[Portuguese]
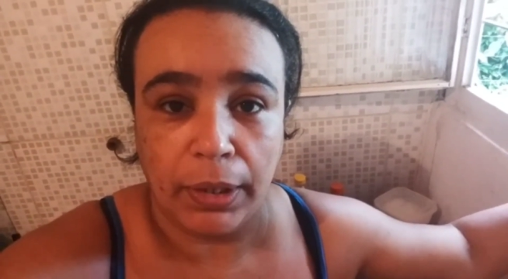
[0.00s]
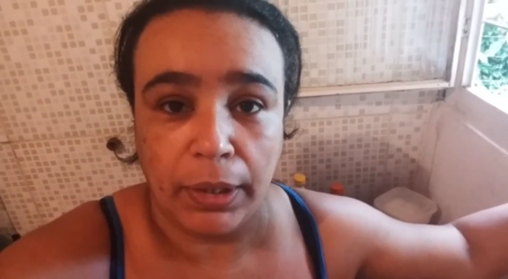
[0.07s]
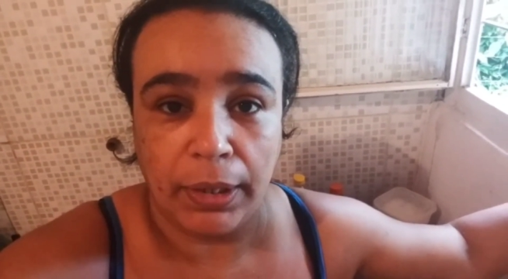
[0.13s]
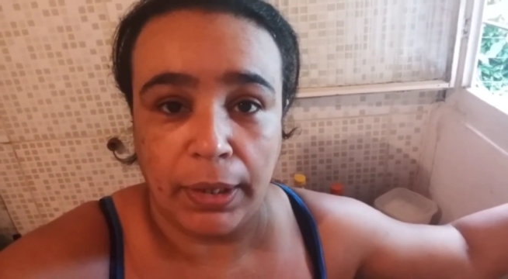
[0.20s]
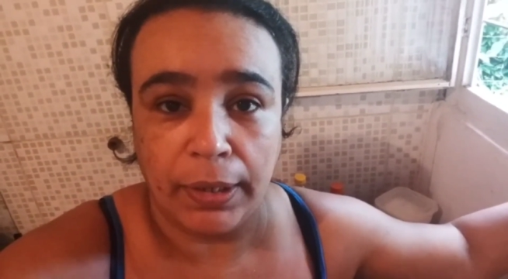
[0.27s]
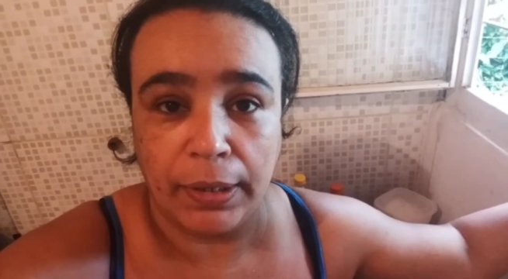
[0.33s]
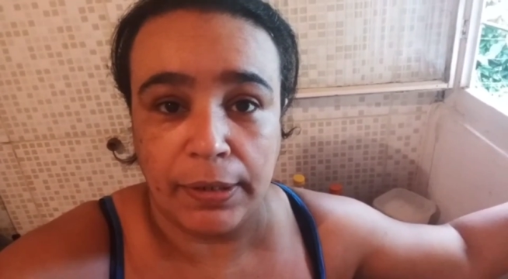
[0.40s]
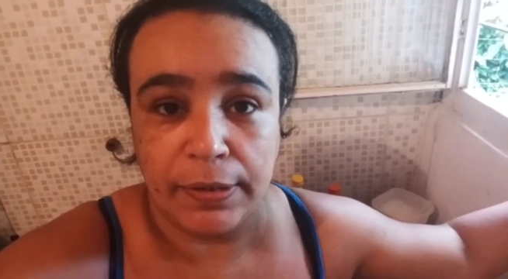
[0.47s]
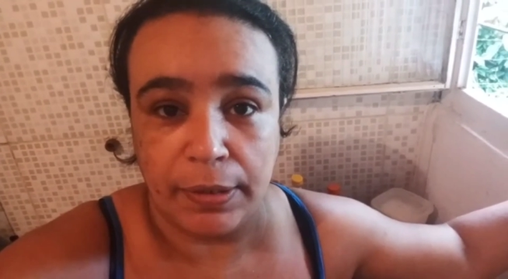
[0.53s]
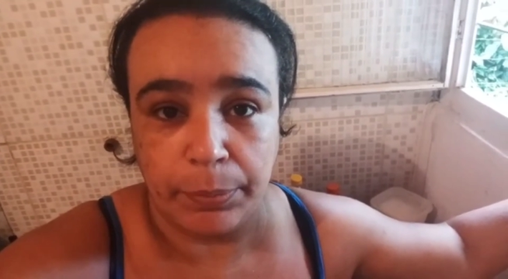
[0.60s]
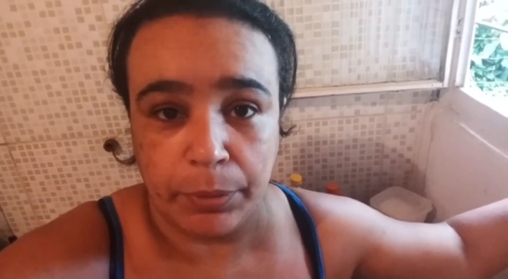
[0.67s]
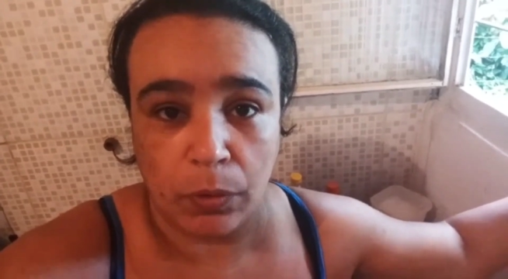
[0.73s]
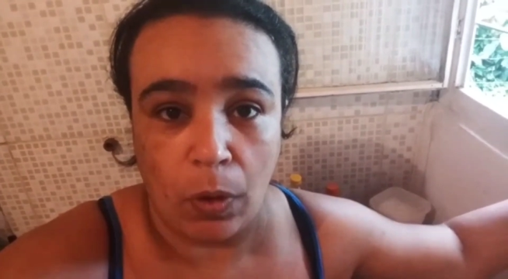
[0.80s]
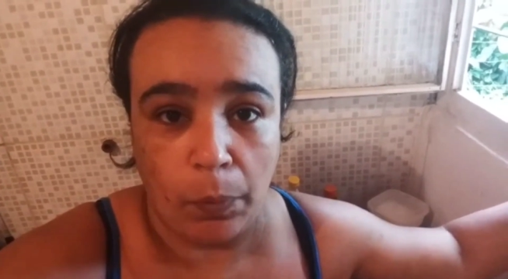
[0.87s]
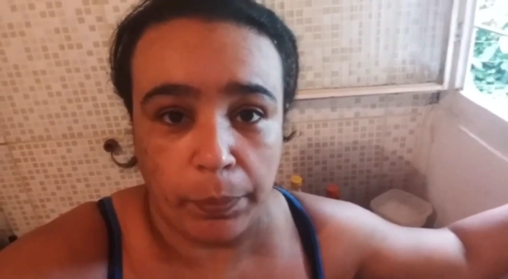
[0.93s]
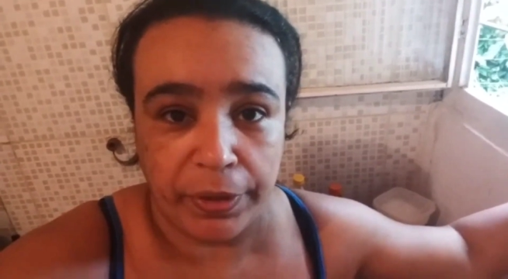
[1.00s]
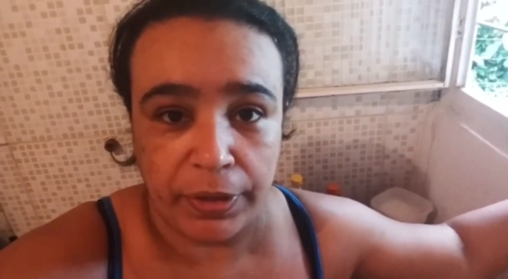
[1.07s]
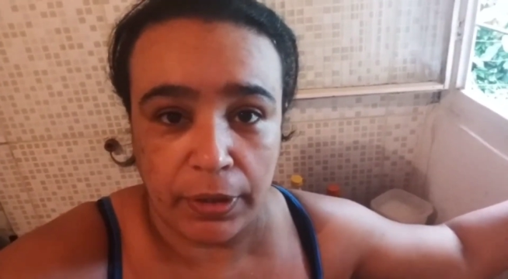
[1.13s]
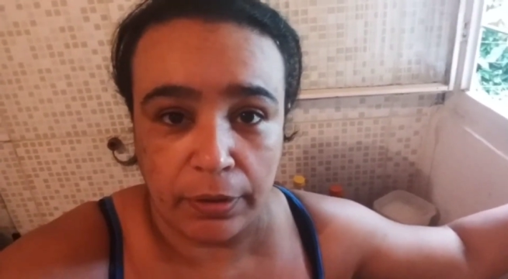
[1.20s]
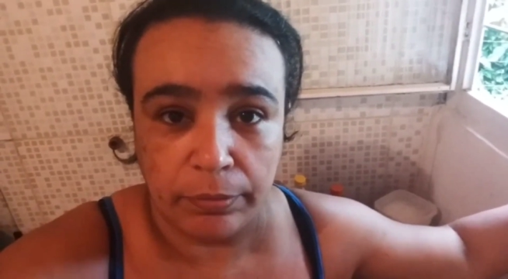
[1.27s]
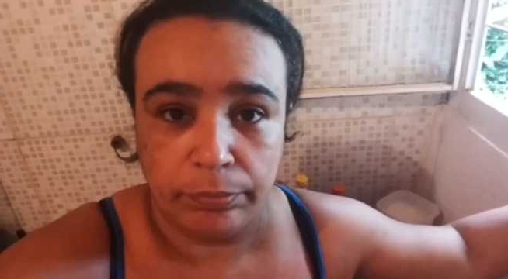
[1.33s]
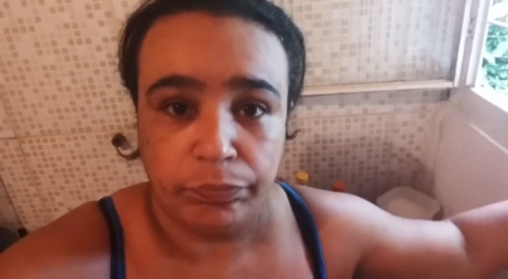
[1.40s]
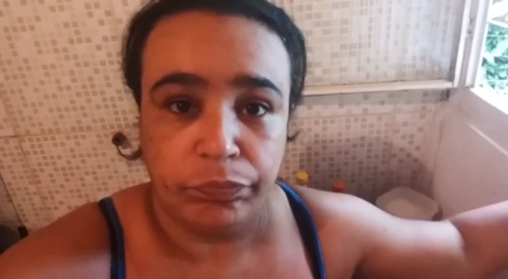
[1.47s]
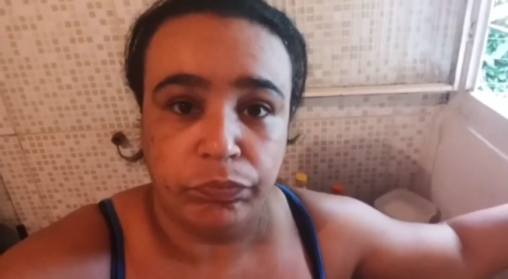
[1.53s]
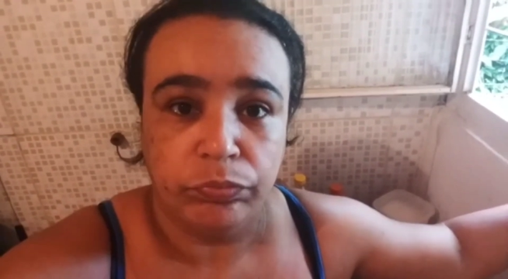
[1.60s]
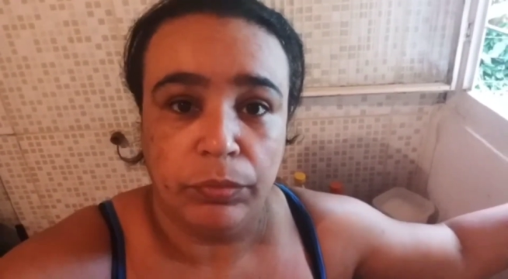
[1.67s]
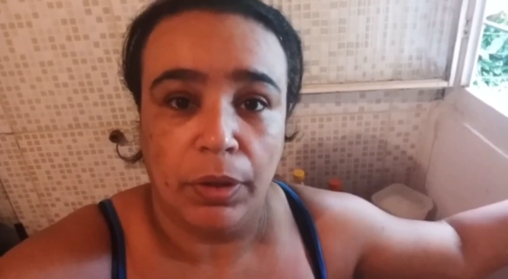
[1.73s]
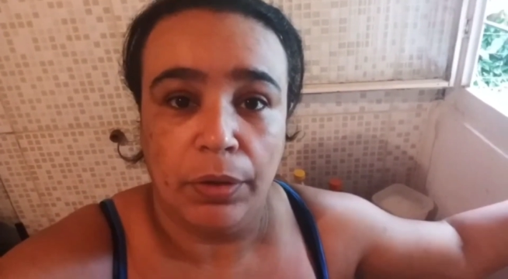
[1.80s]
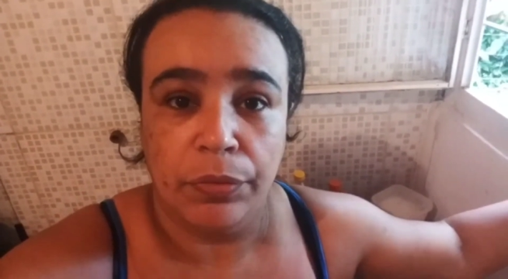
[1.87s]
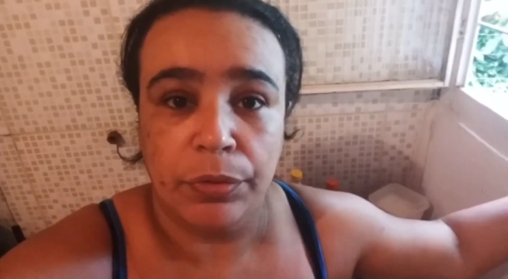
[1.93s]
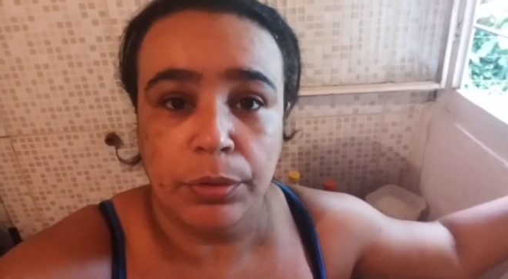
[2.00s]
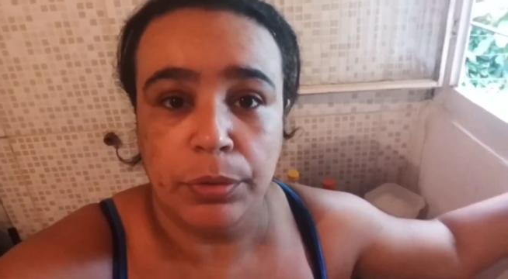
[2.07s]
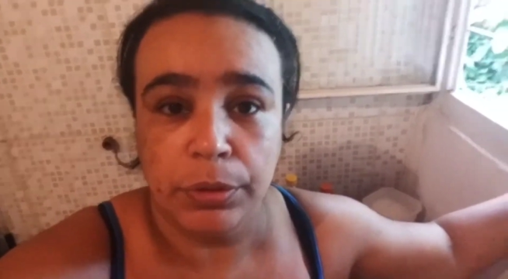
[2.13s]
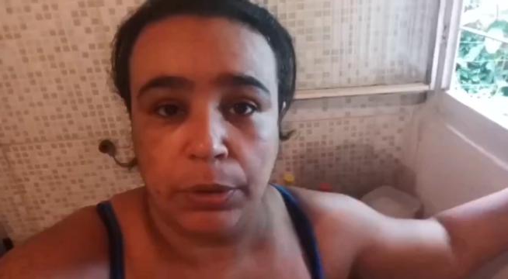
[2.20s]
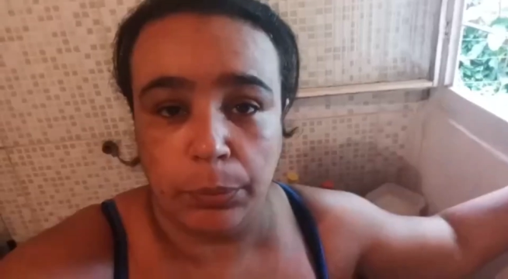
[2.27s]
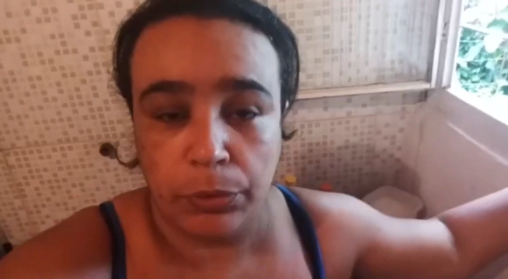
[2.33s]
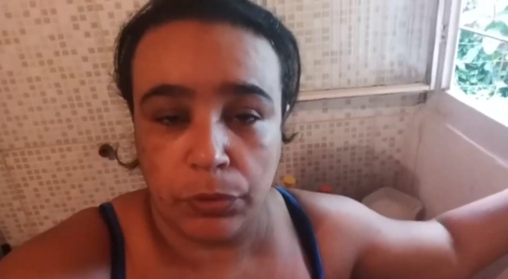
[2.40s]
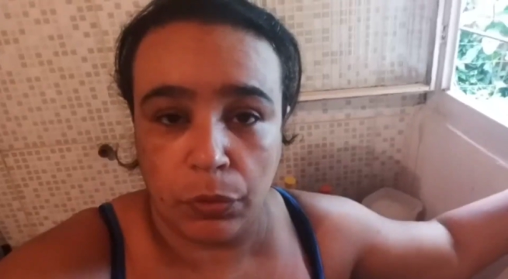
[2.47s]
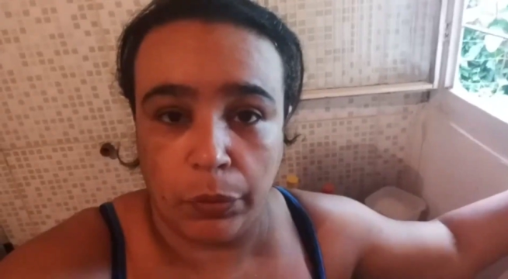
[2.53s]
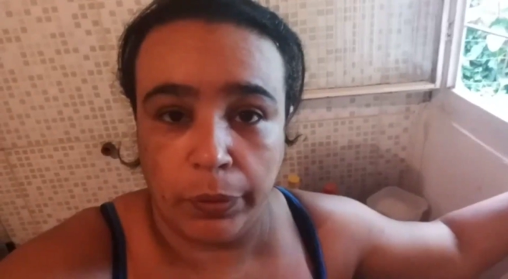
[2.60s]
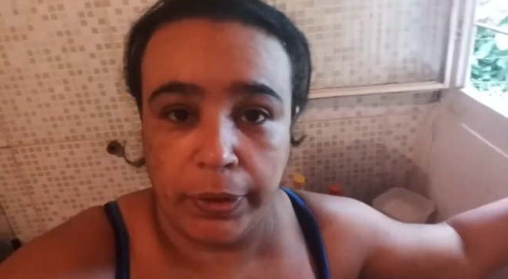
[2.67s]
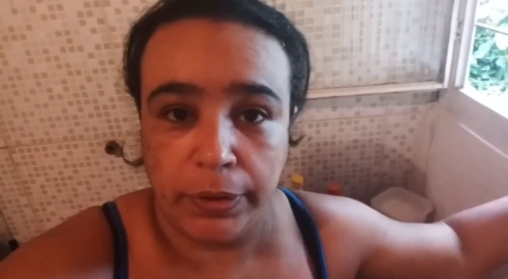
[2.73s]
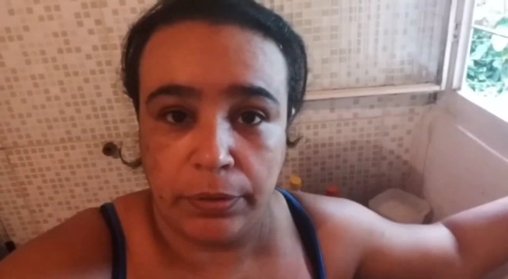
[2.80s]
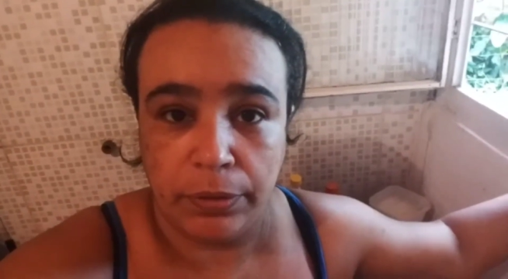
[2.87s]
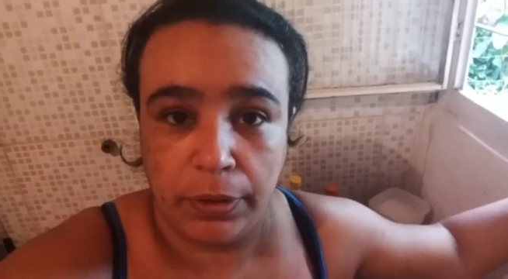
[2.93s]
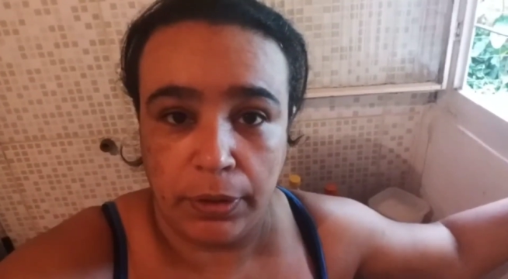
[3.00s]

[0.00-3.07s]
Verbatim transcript: E é que ele sempre compra, né? Fruta, biscoito,